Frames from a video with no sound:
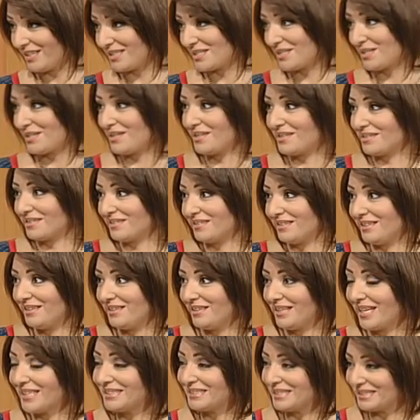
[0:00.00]
الاسرار
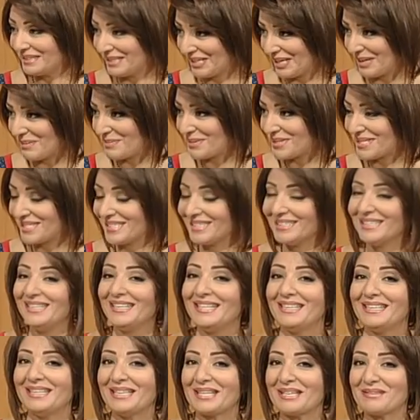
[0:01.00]
العدد خمسه
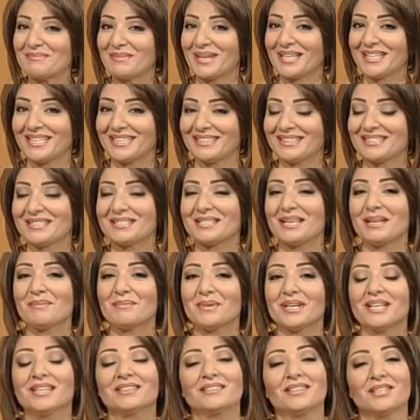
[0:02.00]
نعم. لكن معنا اتصال
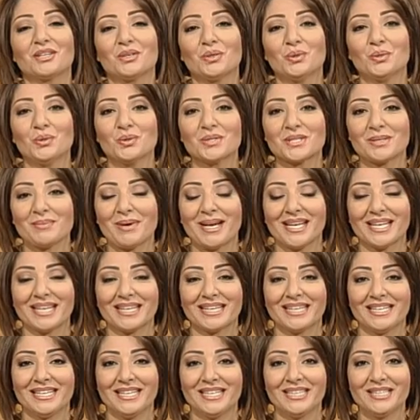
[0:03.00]
من قطر خلود صباح
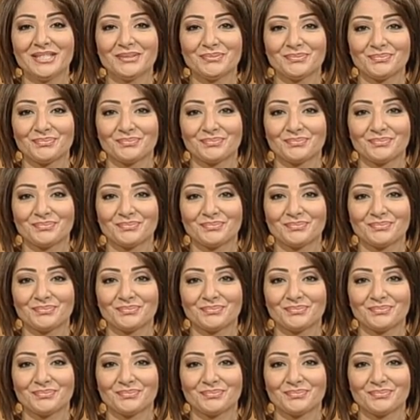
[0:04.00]
الخير